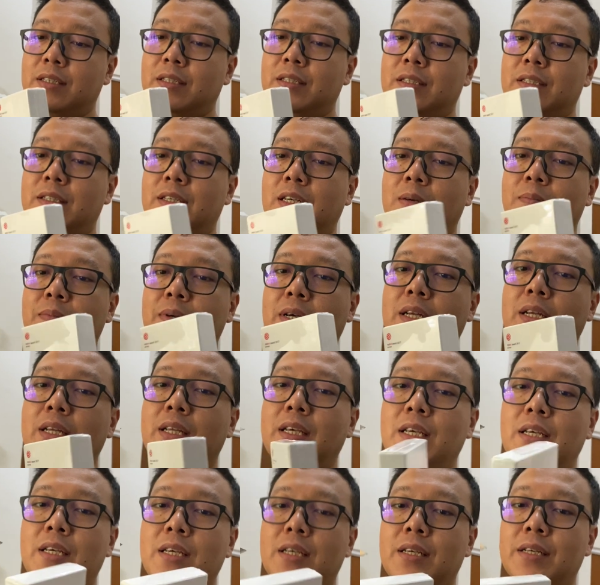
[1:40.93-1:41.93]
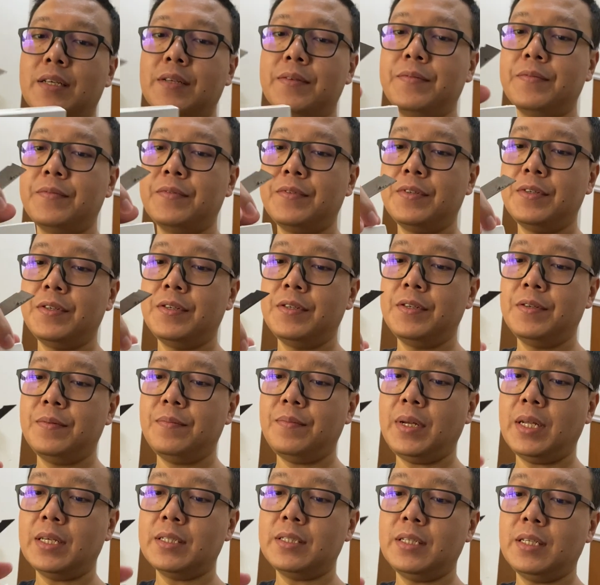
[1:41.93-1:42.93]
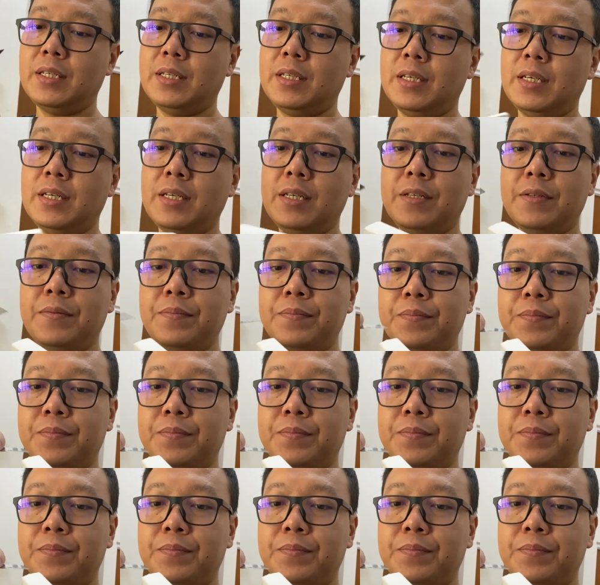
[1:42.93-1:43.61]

siapkan nih plastiknya.